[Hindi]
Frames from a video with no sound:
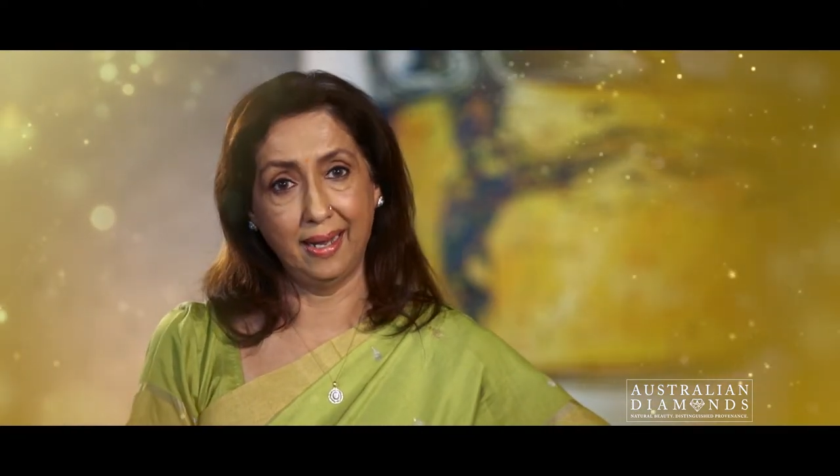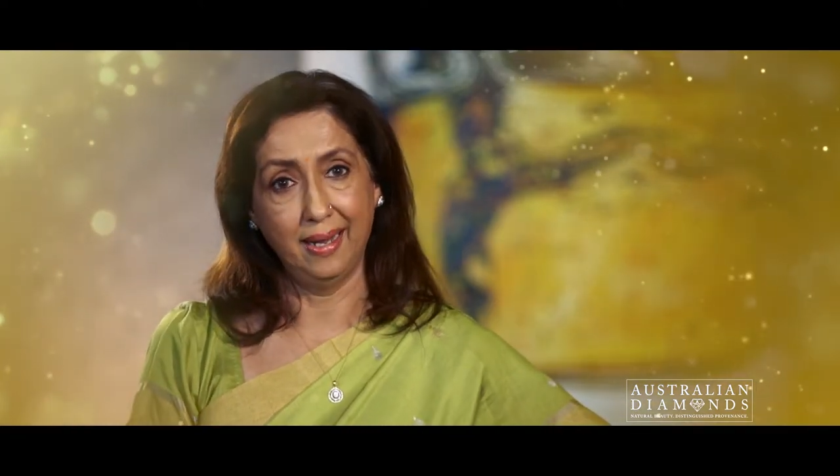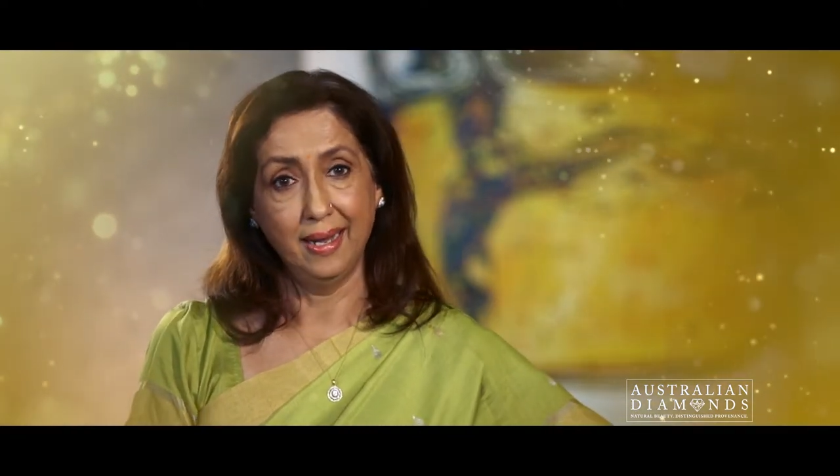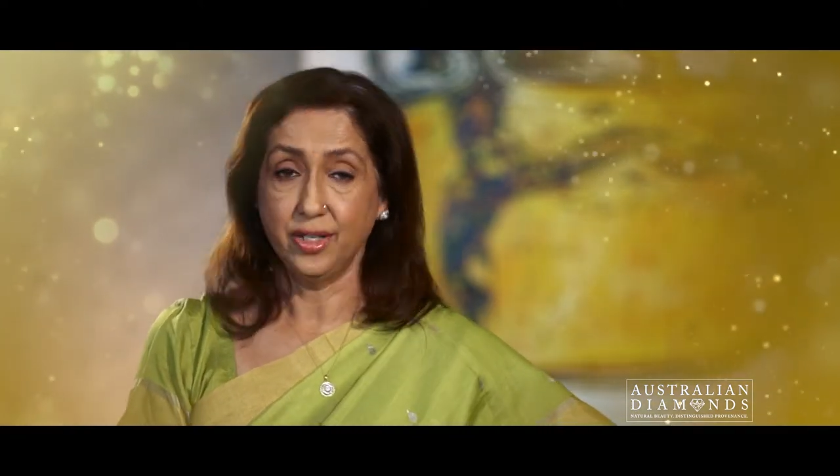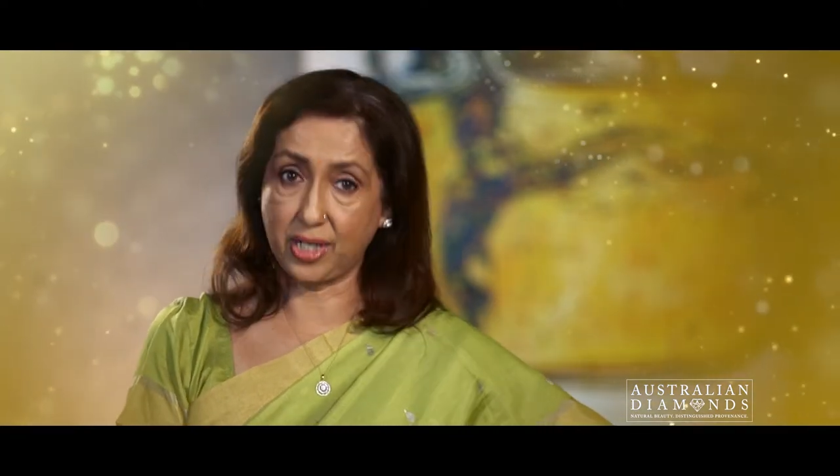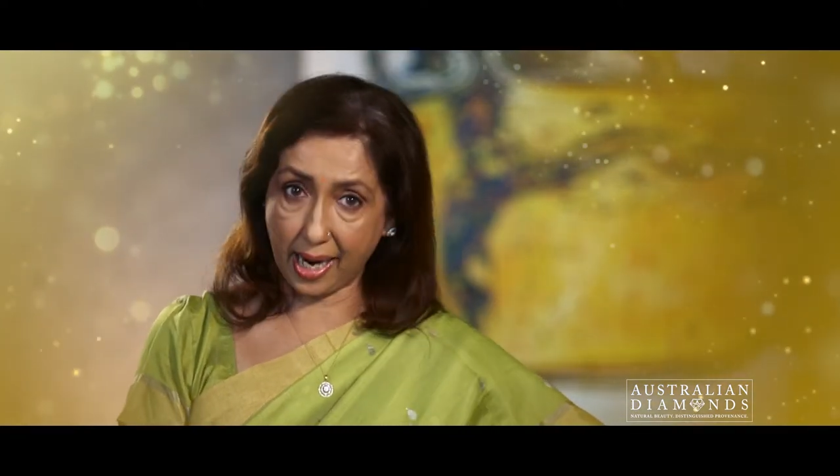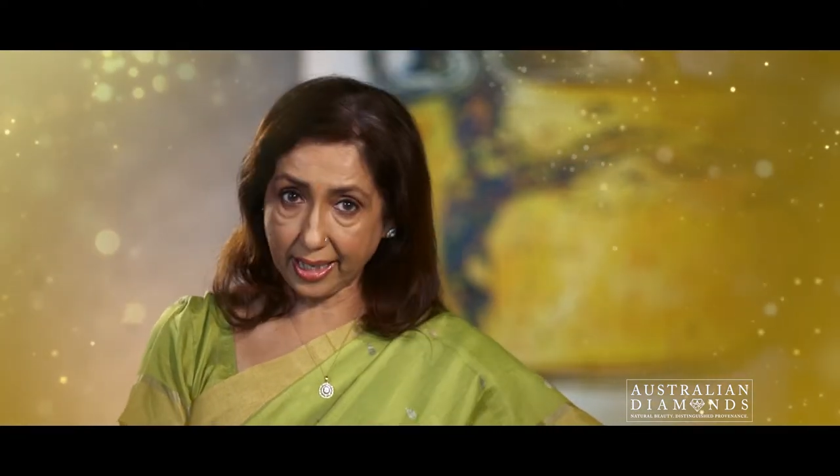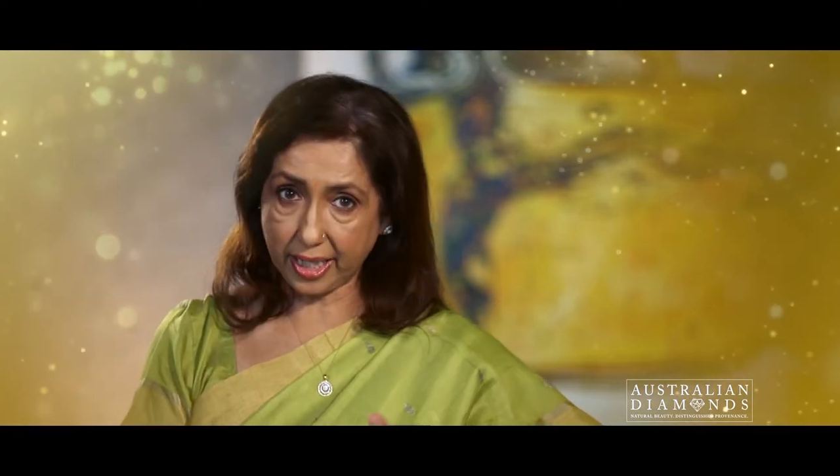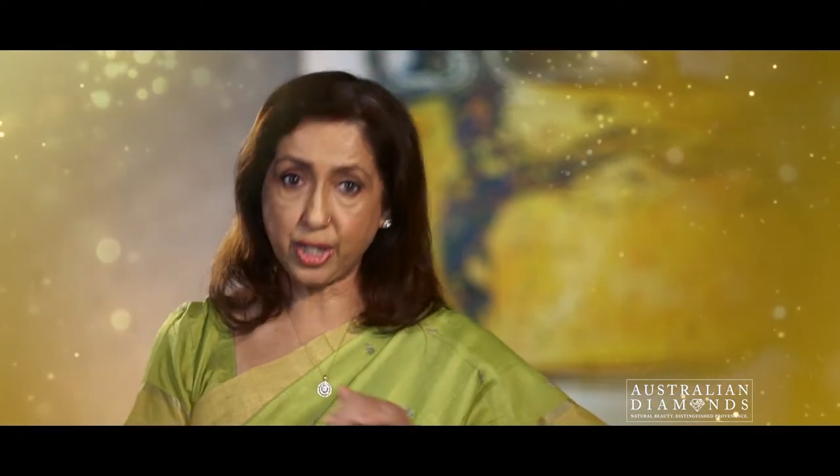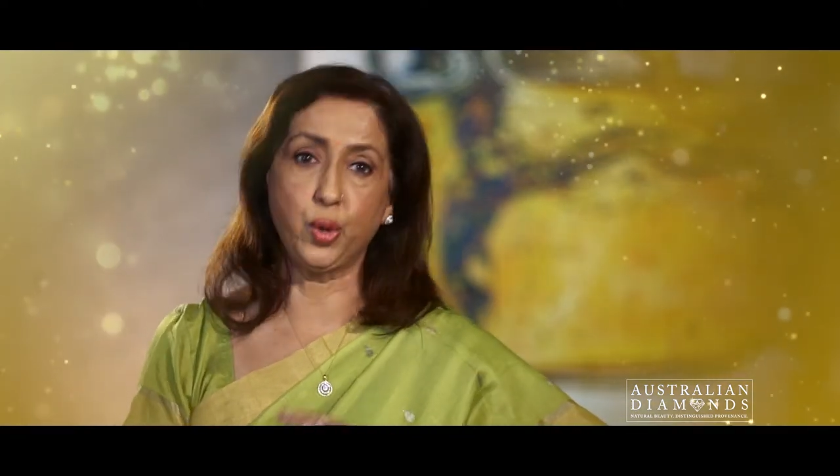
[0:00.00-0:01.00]
हैं जहाँ
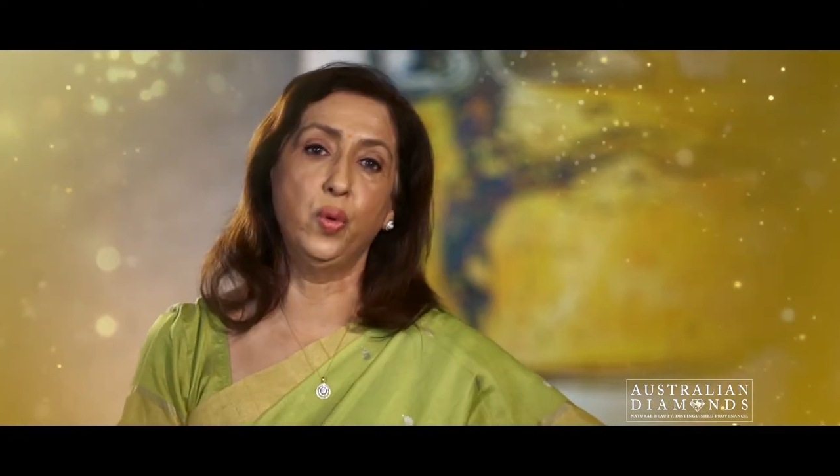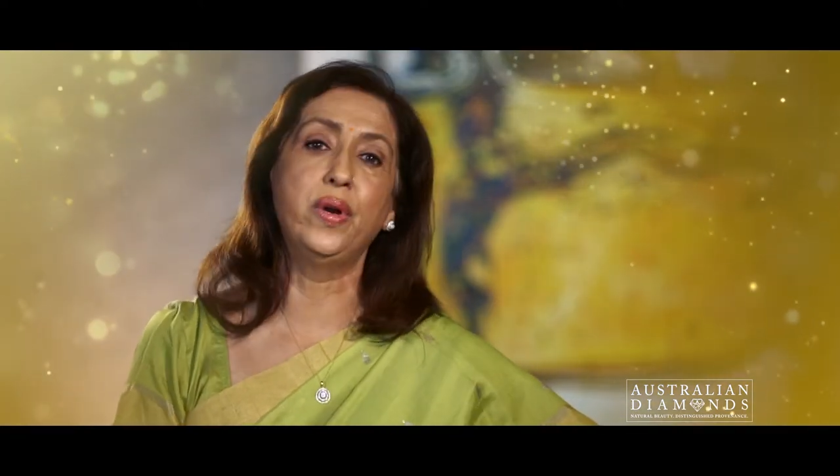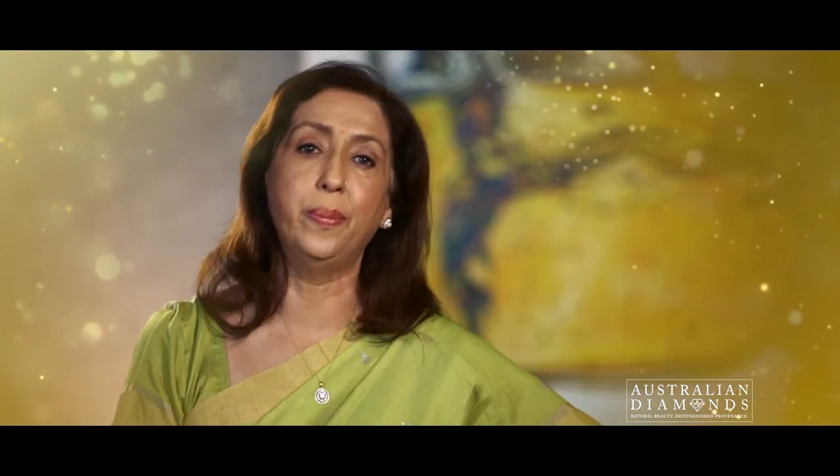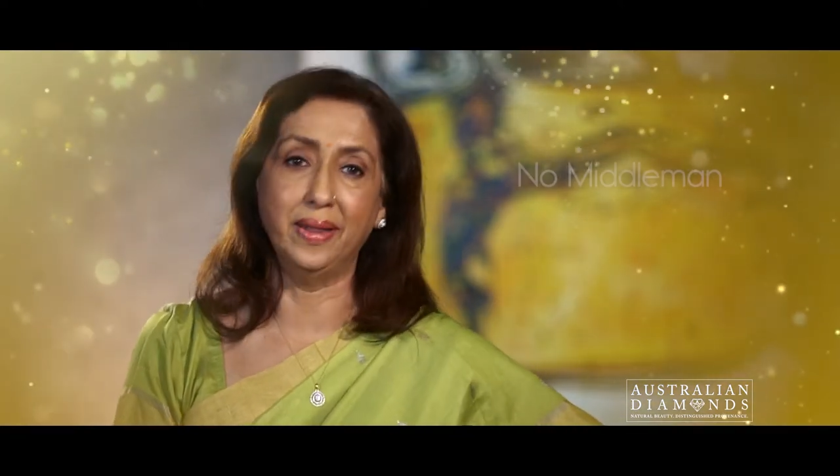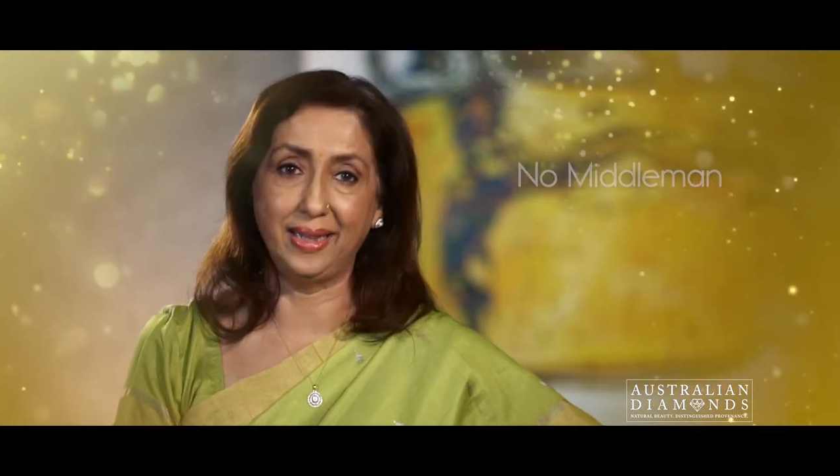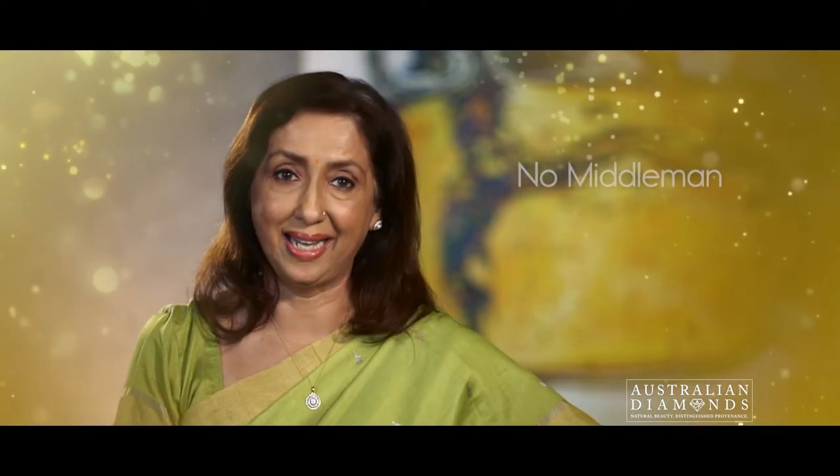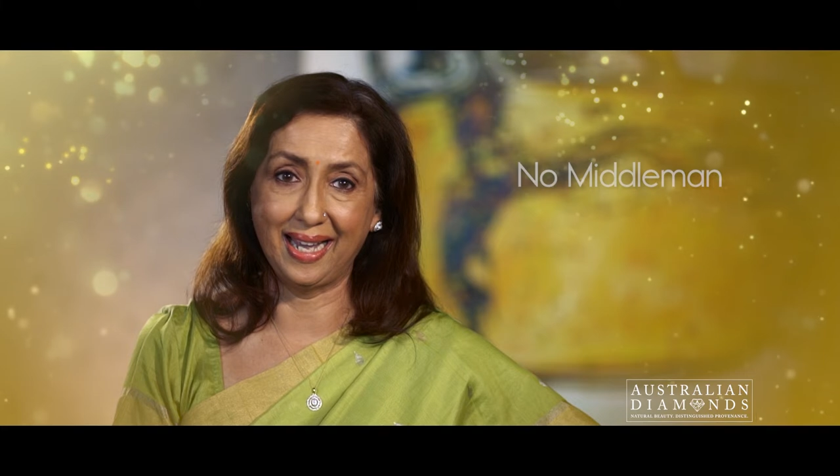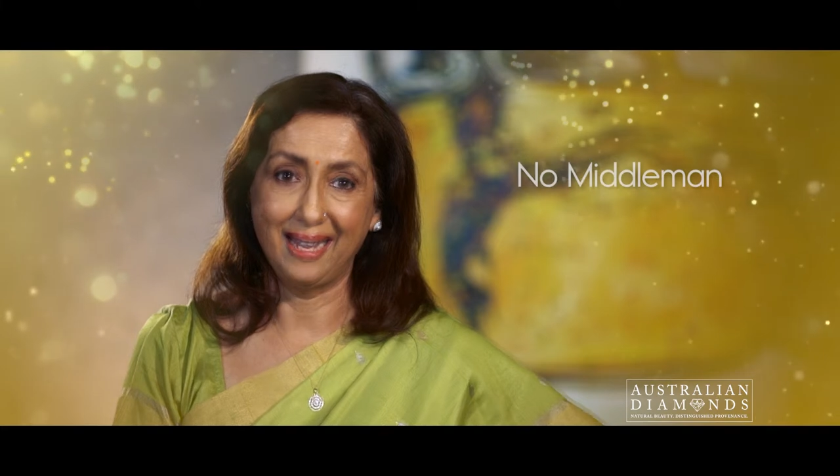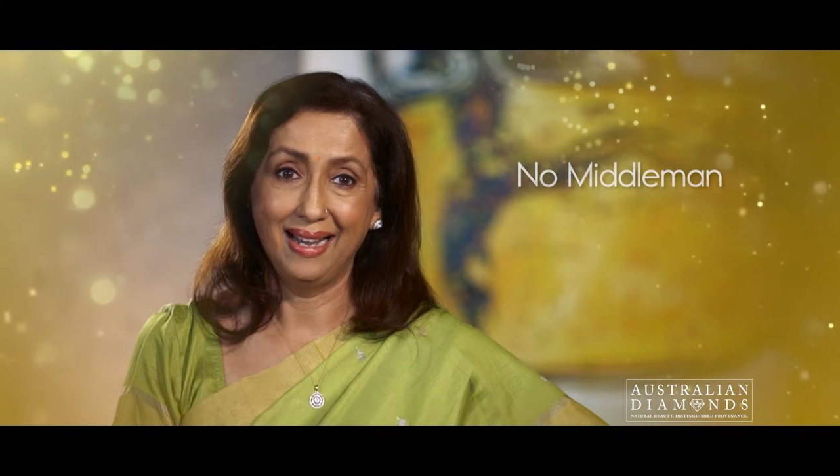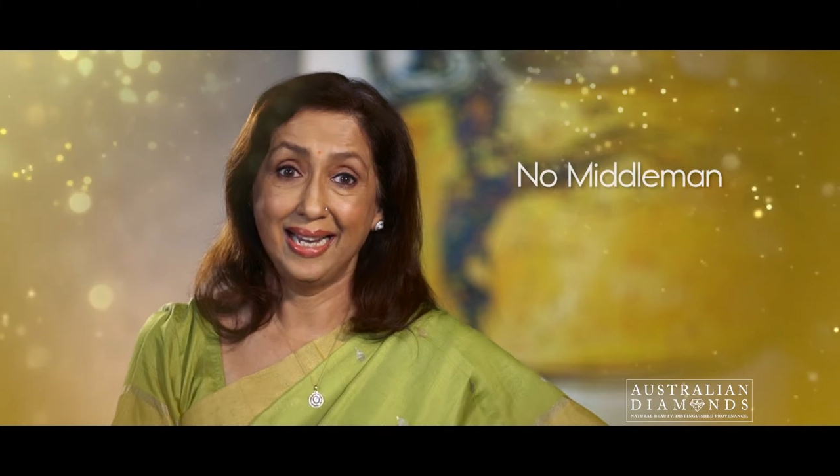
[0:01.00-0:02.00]
इनकी ज्वेलरी बनती है